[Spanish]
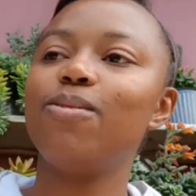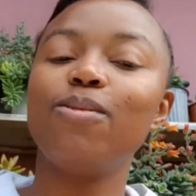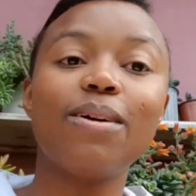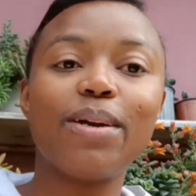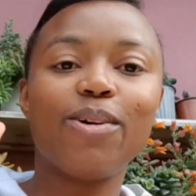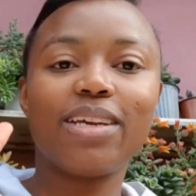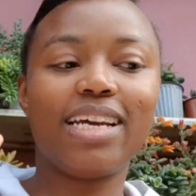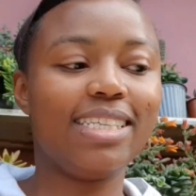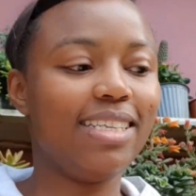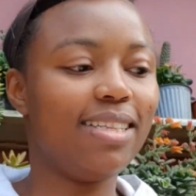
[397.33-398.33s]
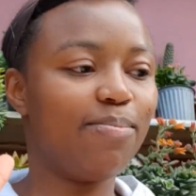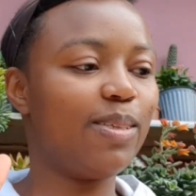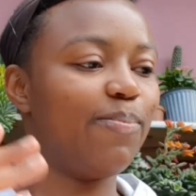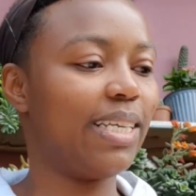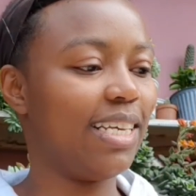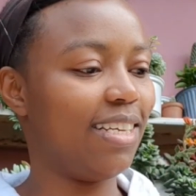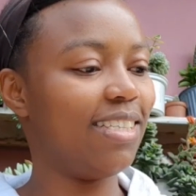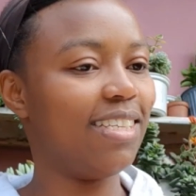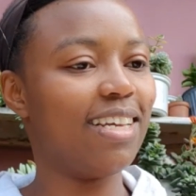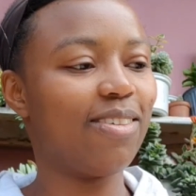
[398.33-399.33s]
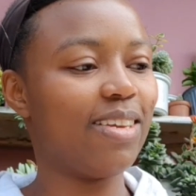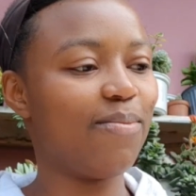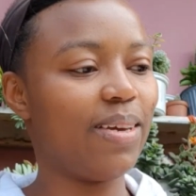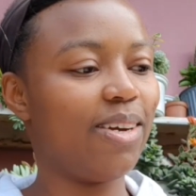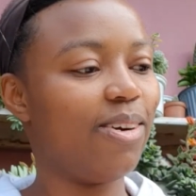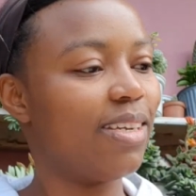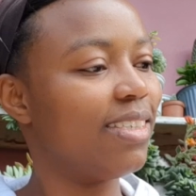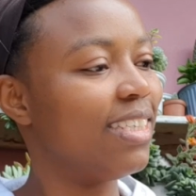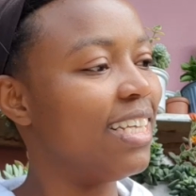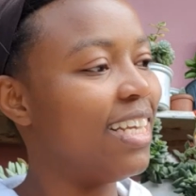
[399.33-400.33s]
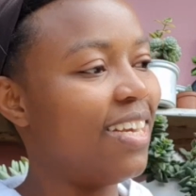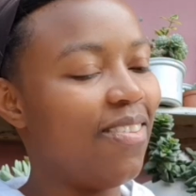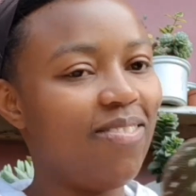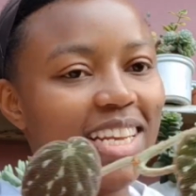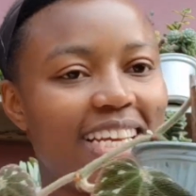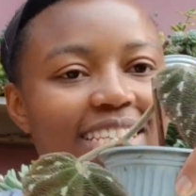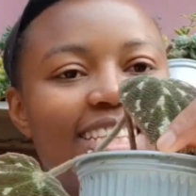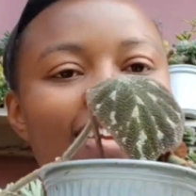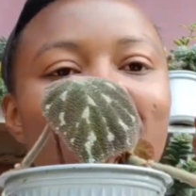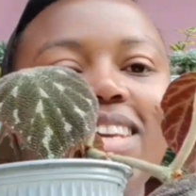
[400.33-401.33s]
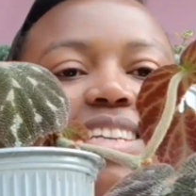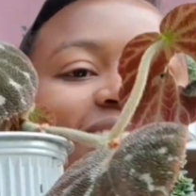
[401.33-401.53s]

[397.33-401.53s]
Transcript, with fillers: una mejor casita, pues para que ella se desarrolle mejor. Miren esta también.